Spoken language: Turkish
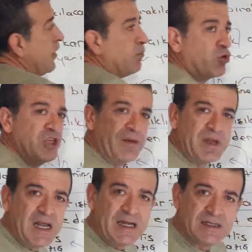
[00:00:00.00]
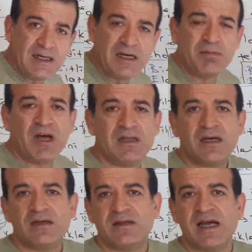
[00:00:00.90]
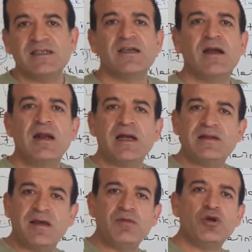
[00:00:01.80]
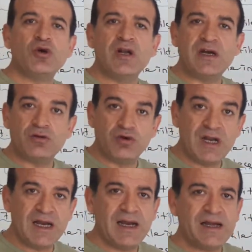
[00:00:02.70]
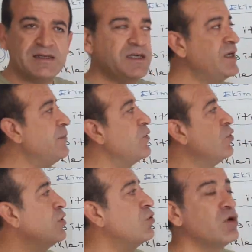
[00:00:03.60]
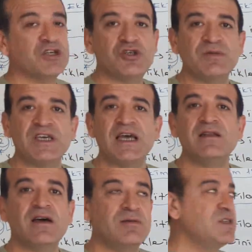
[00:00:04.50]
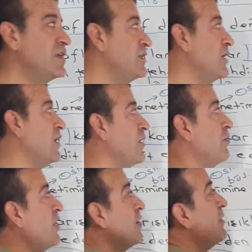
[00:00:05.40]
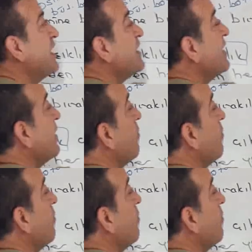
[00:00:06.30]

bu gemiler, limanlar, tersaneler, demir yolları, tüneller ki e, ulaşımı kendi aramızda sağlayamayalım. İkisinde de